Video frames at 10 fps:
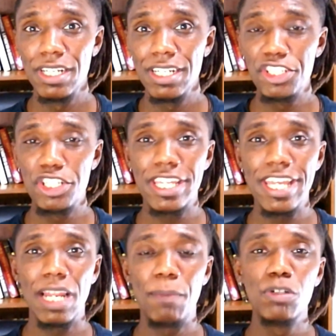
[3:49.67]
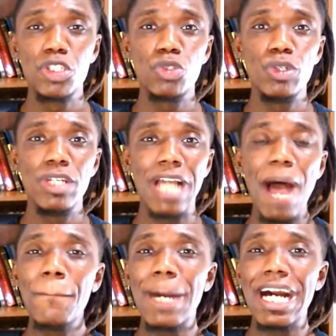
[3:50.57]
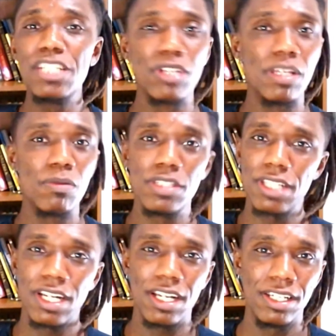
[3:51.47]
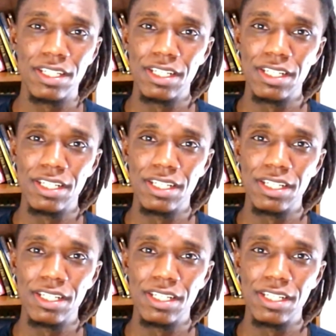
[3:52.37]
de que ela possui a mais do que mostrar.